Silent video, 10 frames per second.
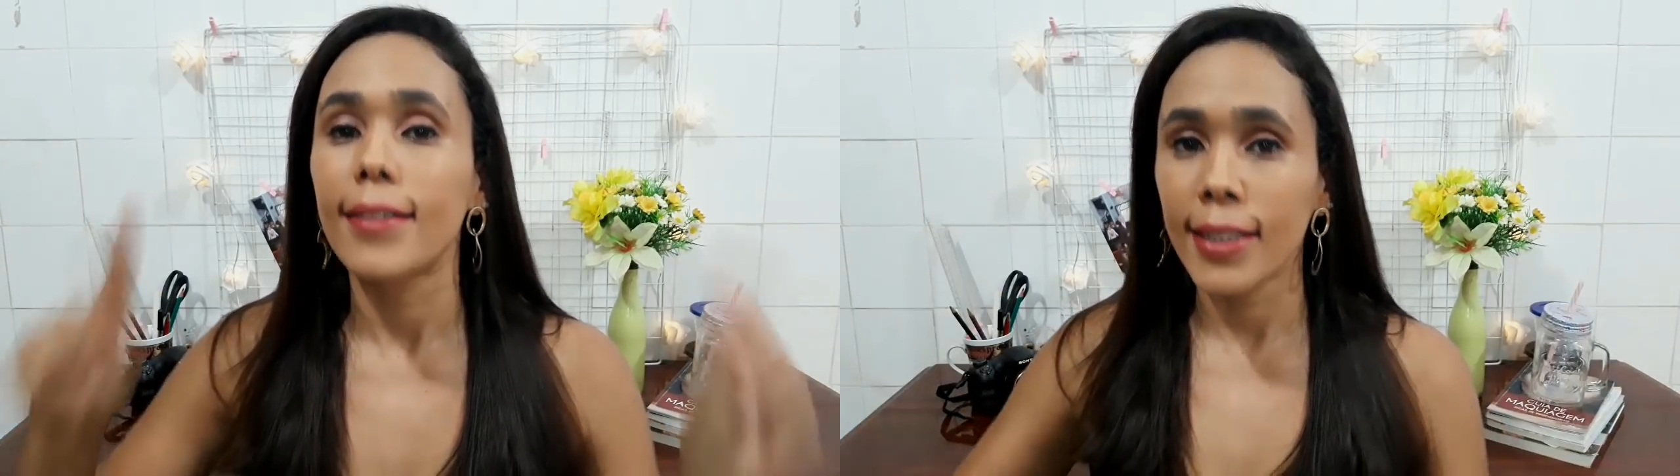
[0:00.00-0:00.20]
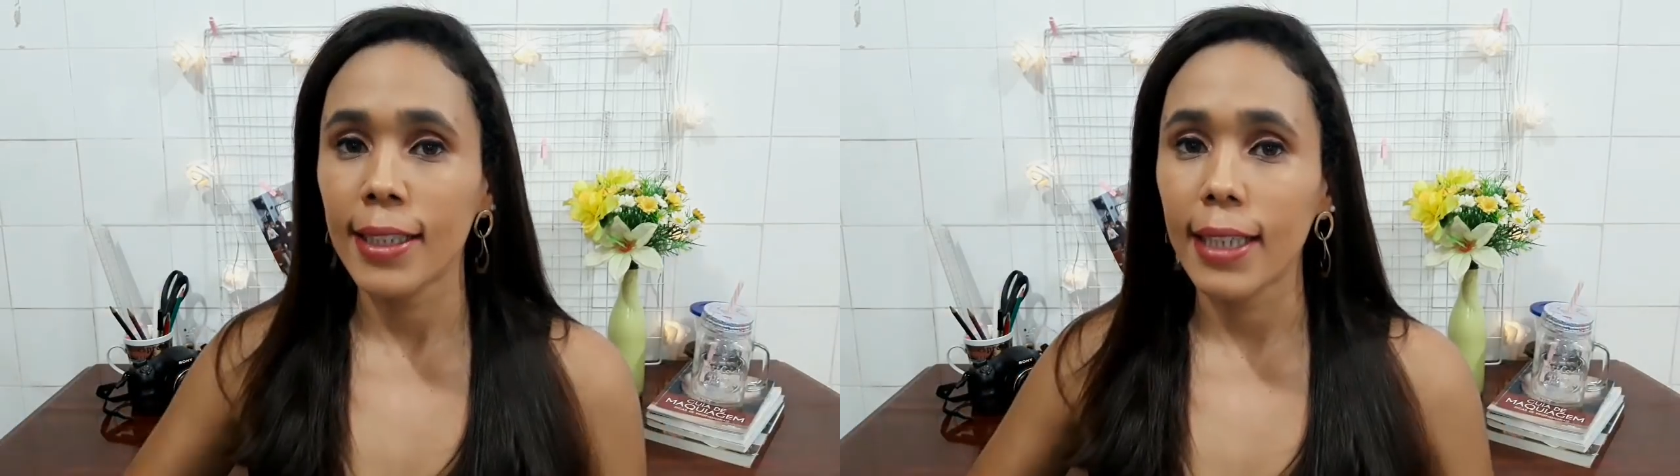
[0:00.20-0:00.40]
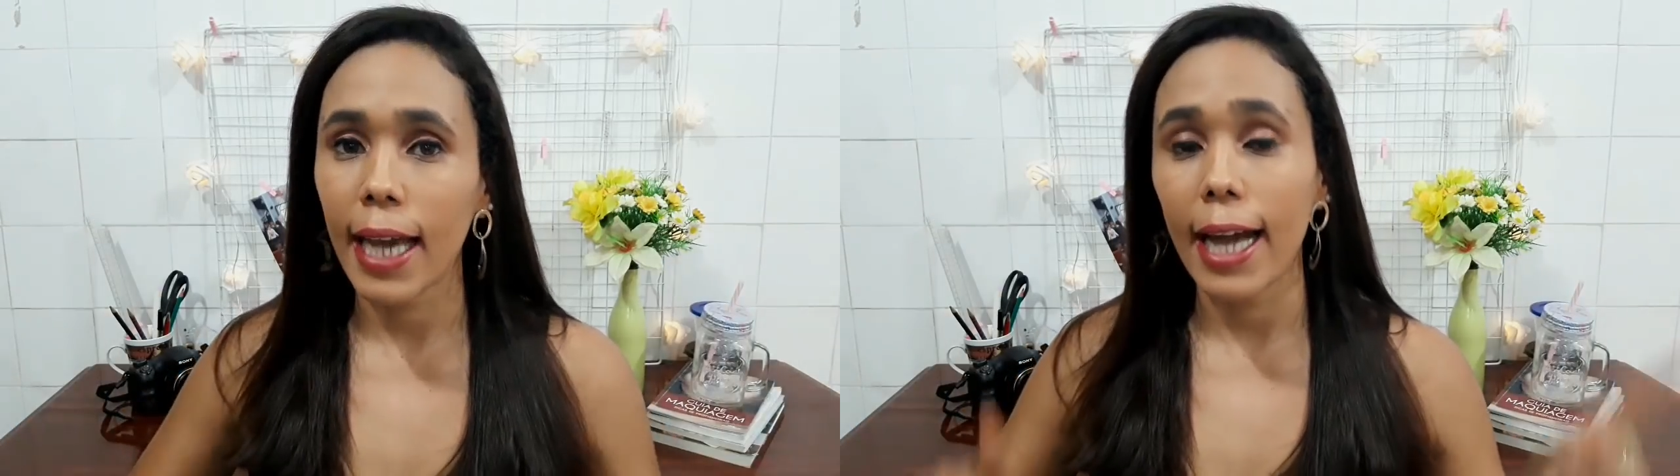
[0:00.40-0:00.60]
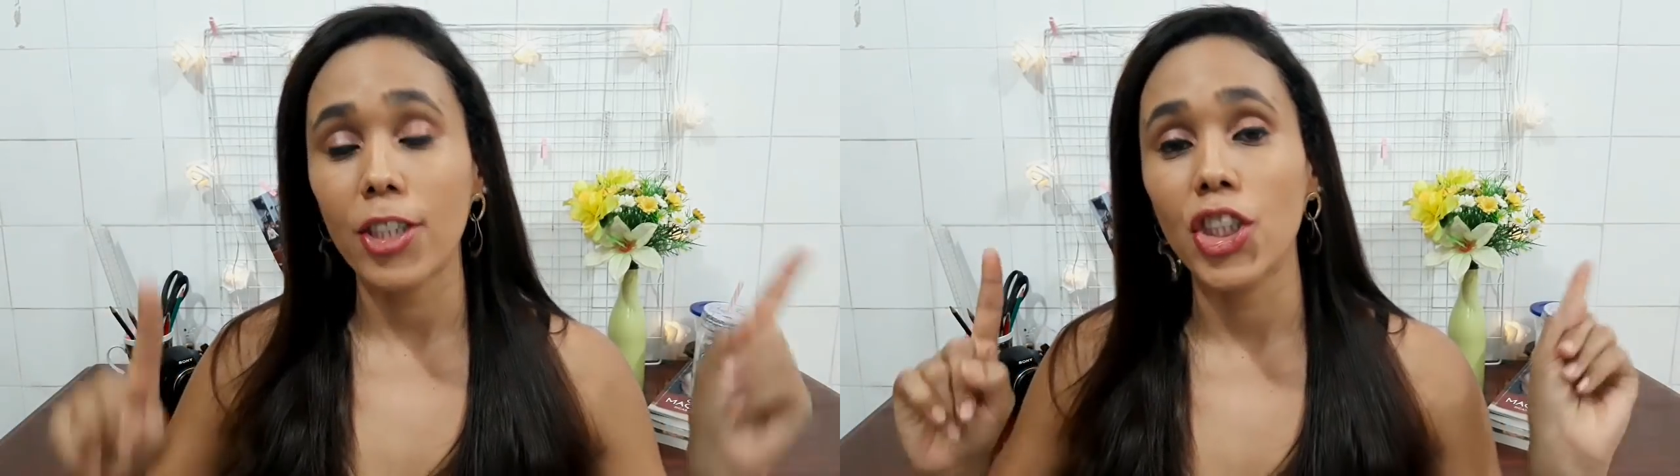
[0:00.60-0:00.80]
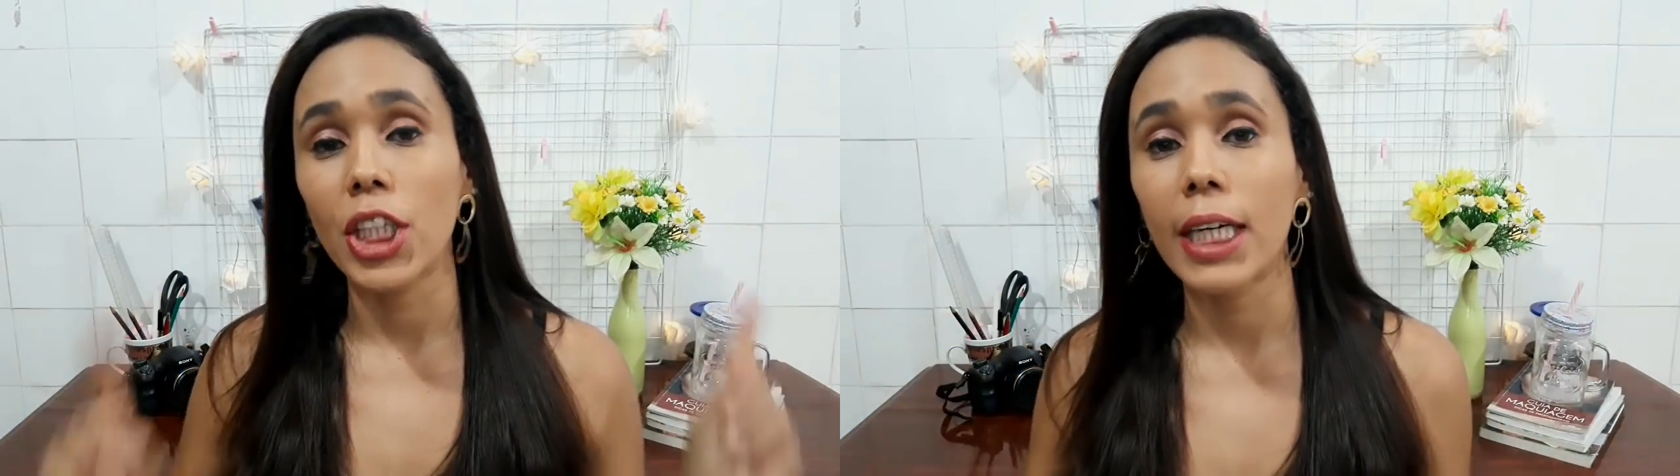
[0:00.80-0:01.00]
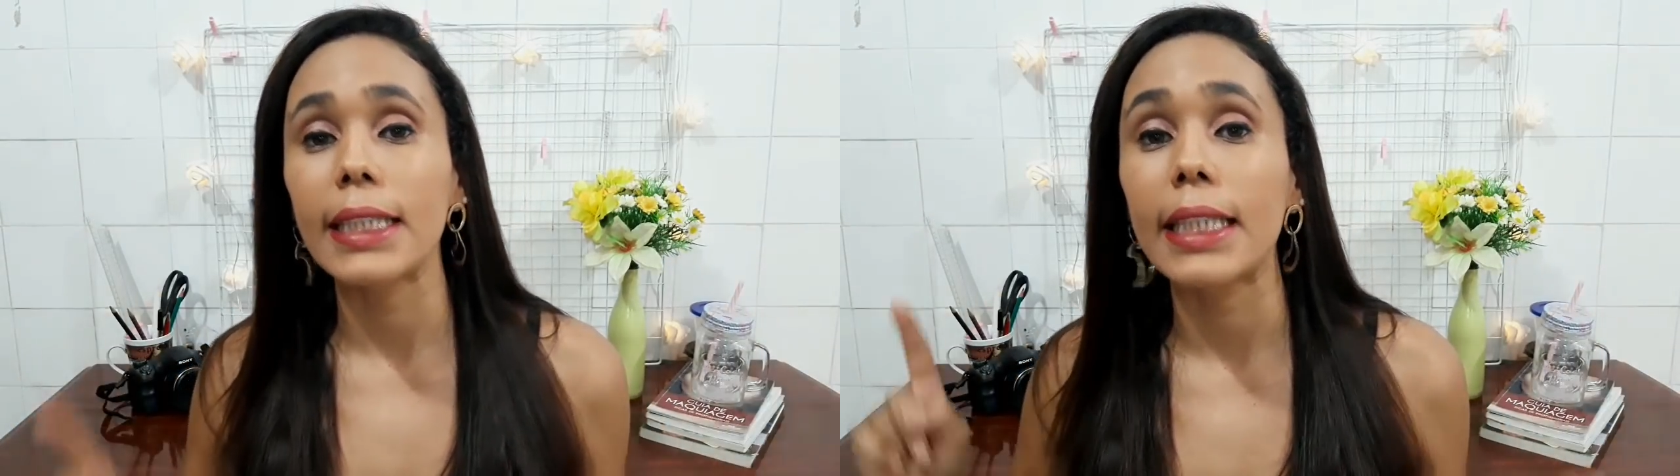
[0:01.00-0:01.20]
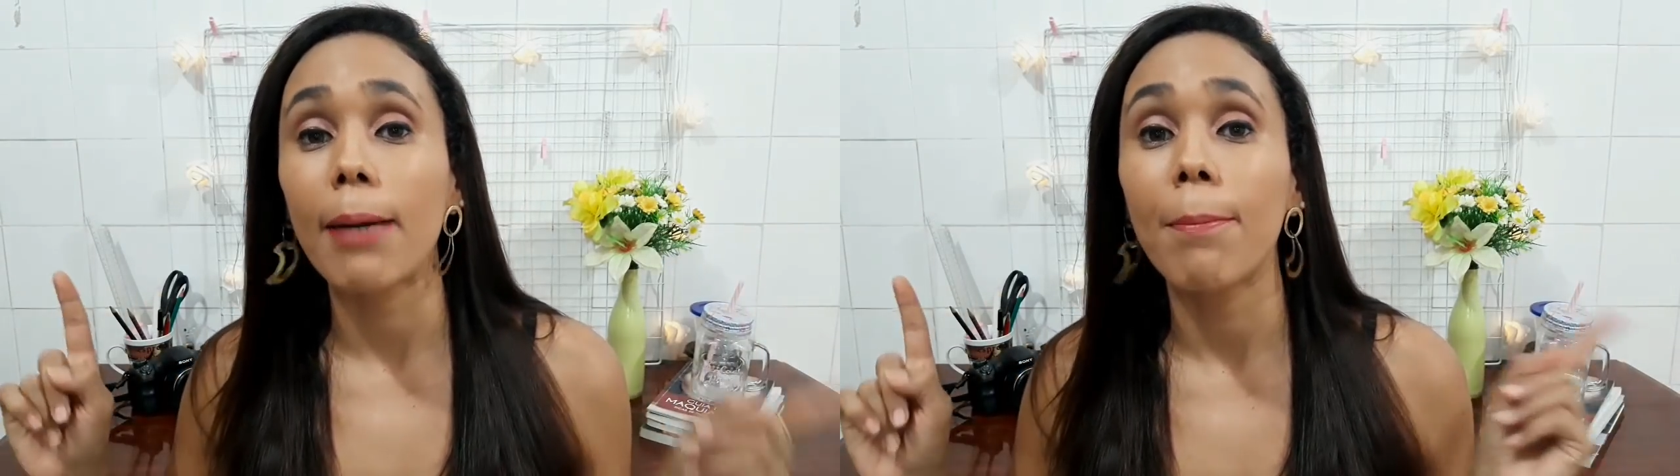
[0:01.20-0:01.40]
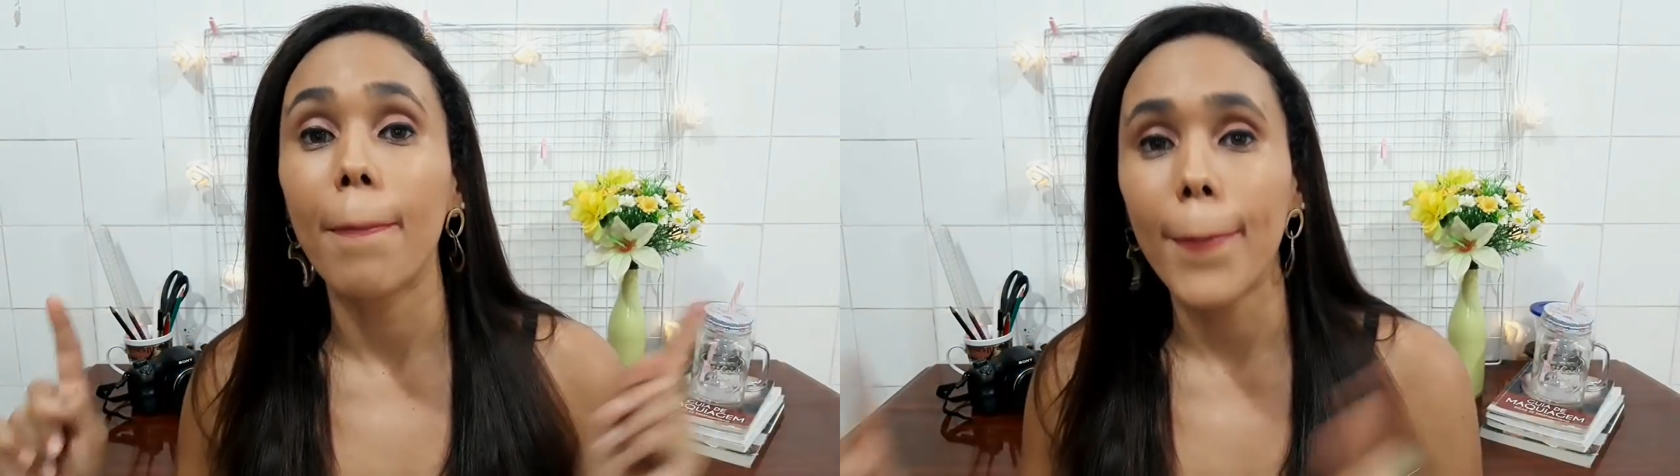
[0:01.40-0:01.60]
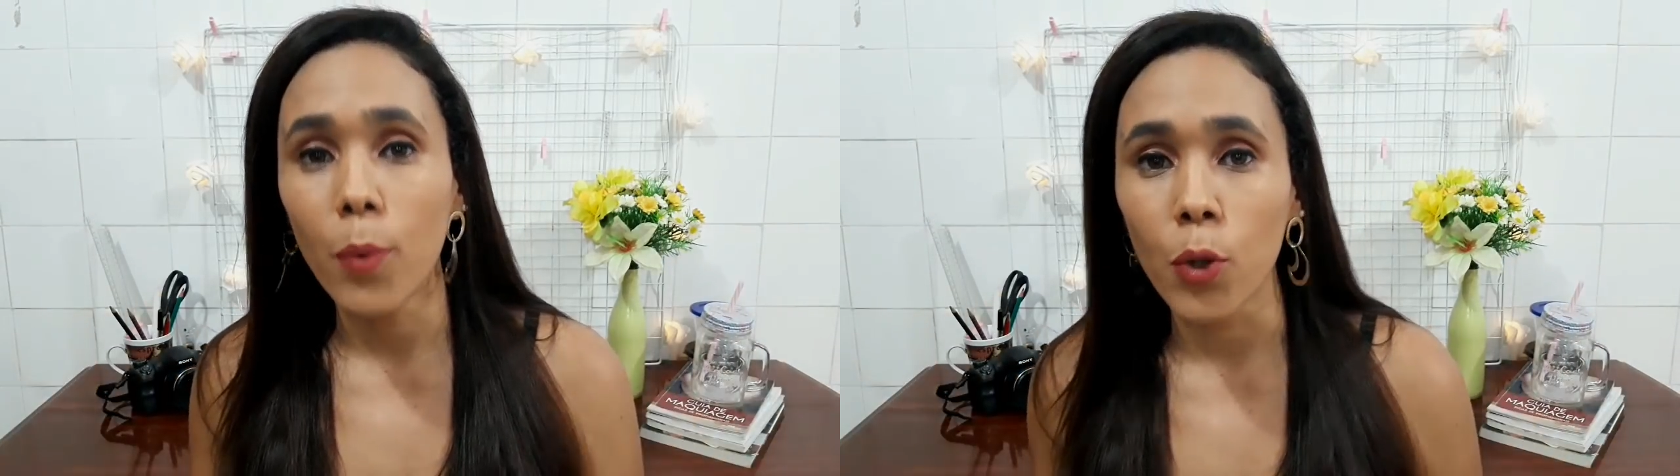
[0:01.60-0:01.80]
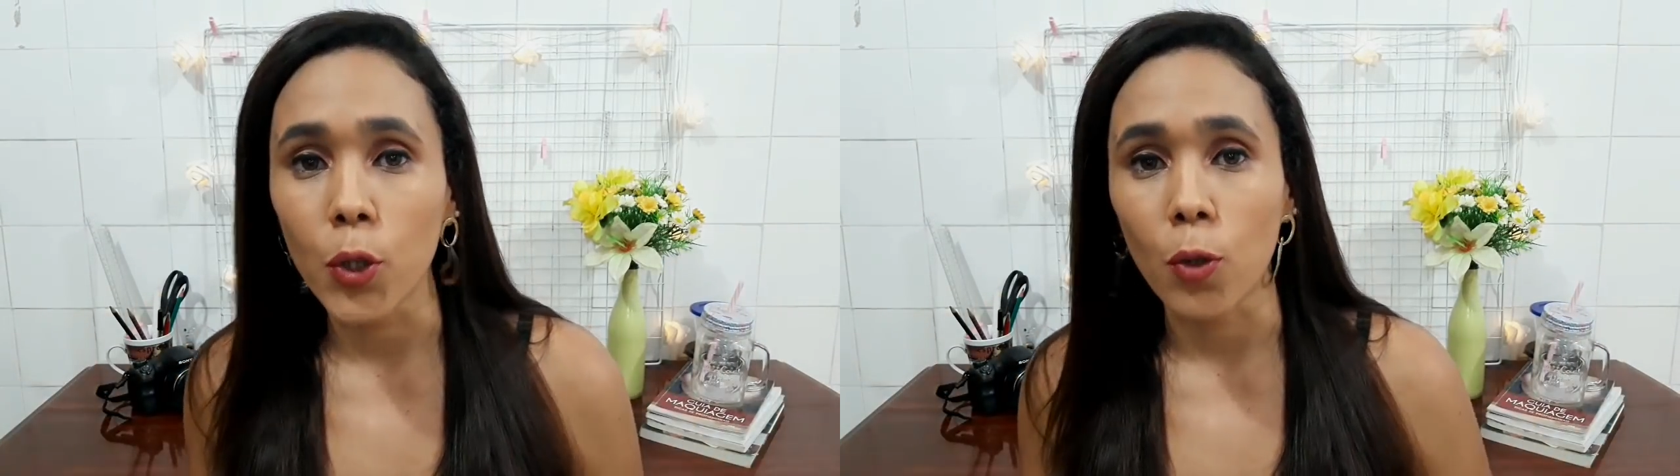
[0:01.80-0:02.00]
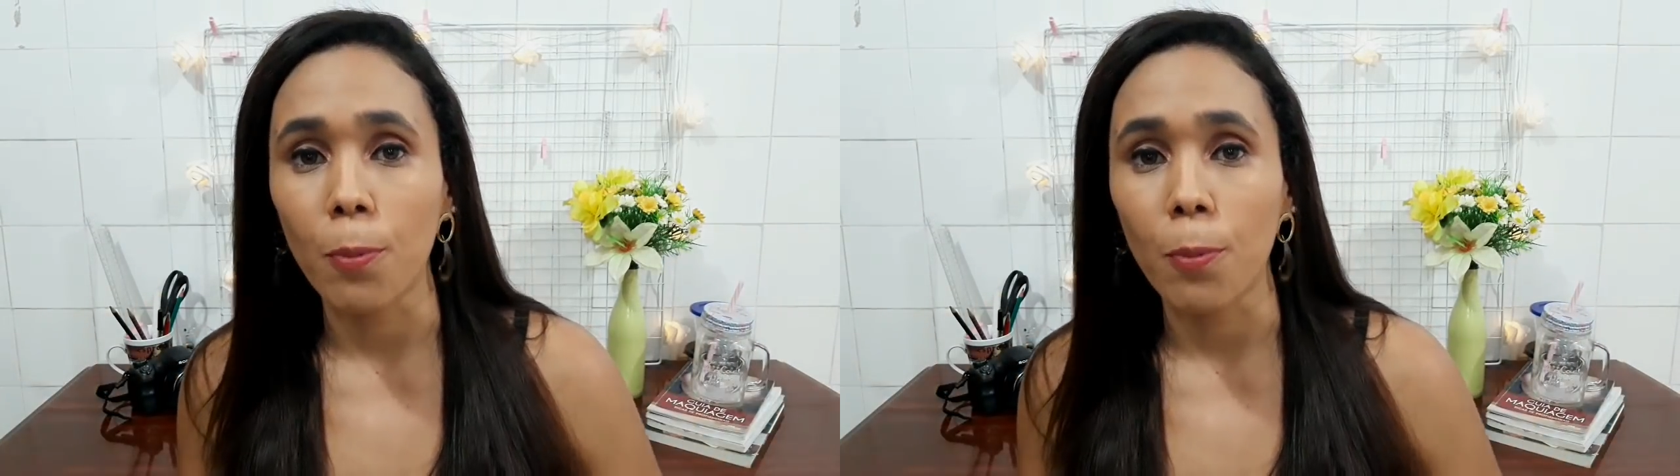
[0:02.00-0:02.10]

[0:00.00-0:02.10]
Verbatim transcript: Sim, adianta muito,